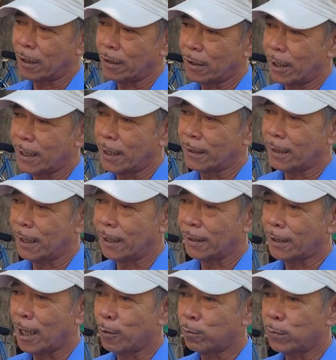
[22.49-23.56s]
đoàn Xích Lô
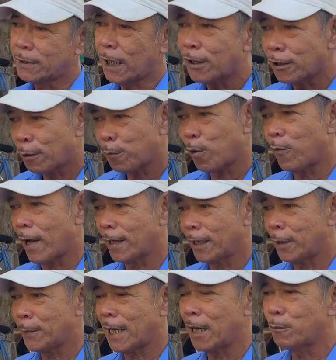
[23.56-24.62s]
Hội An, tổ chức
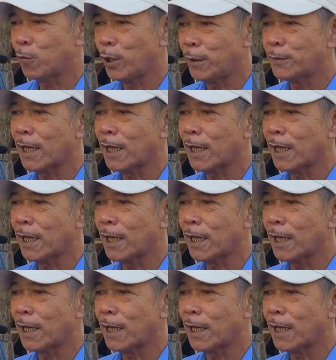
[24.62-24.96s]
cơ sở